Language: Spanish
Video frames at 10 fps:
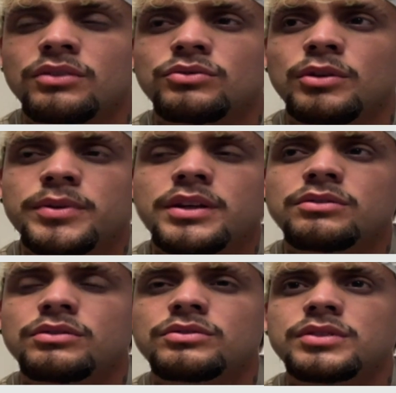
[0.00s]
con tu espíritu.
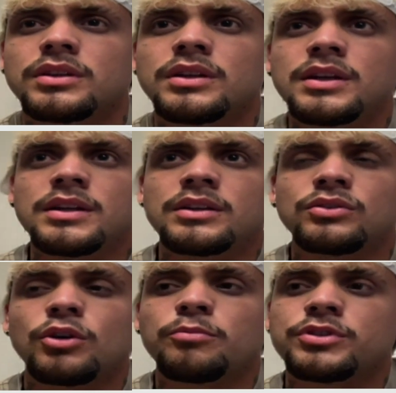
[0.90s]
Entonces,
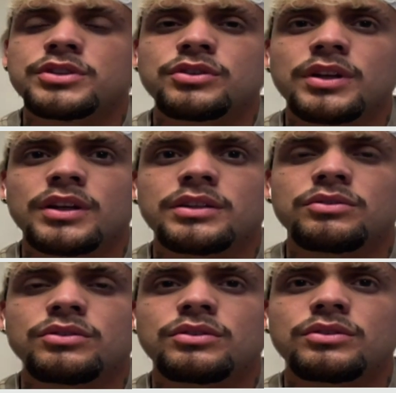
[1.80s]
todo proceso
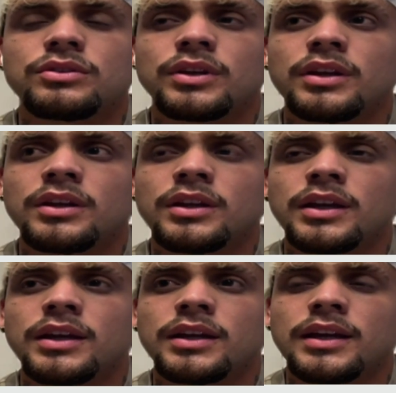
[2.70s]
creativo
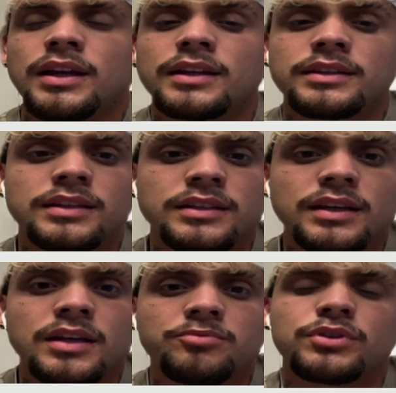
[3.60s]
que, el artista tiene
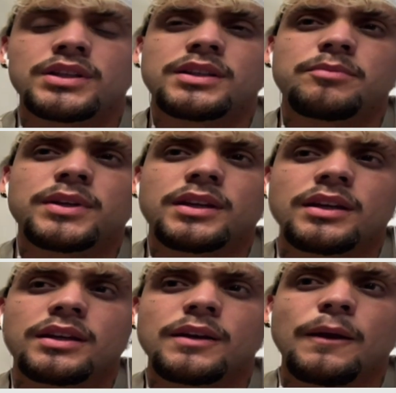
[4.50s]
es importante también
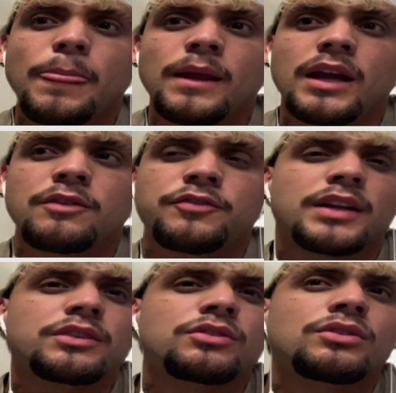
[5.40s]
que el
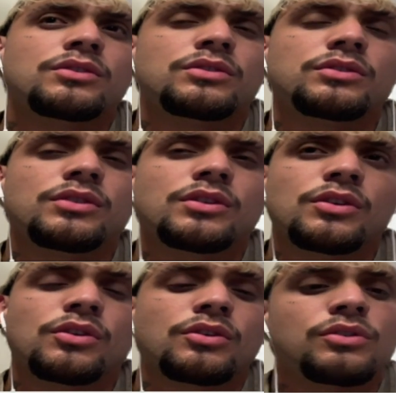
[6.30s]
fanático lo,
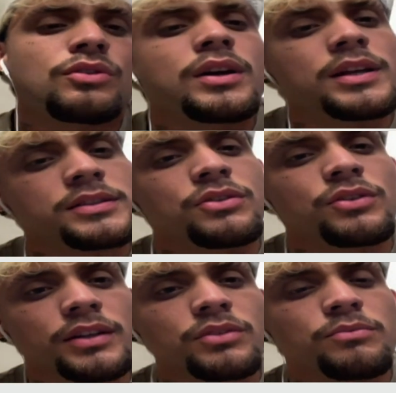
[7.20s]
lo conozca y así
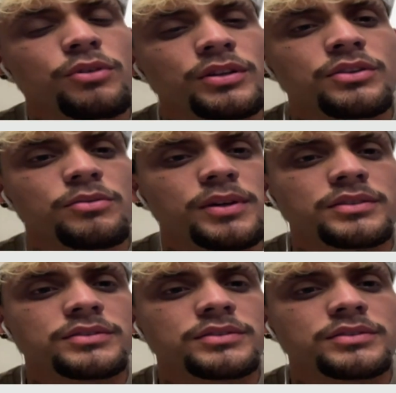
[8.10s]
conecte un poquitico más.